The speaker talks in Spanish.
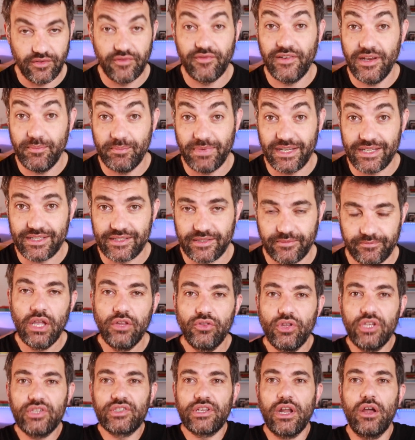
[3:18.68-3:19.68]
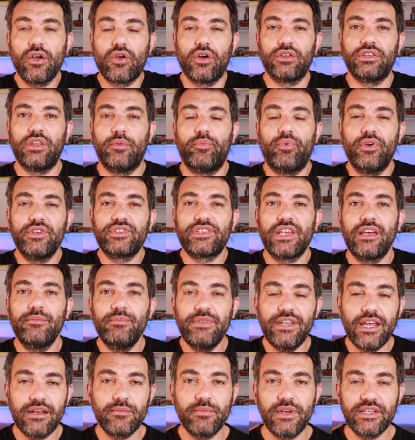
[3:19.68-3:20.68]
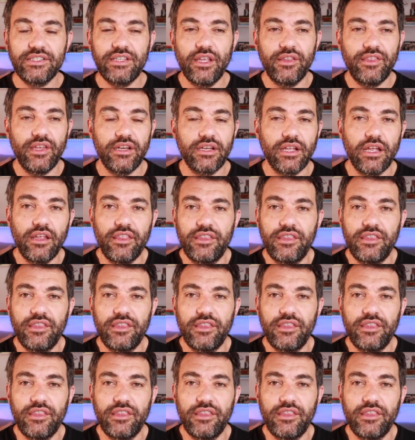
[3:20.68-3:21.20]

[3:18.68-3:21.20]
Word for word: Flipas. Entonces, claro, cuando te pones a mirar más de cerca,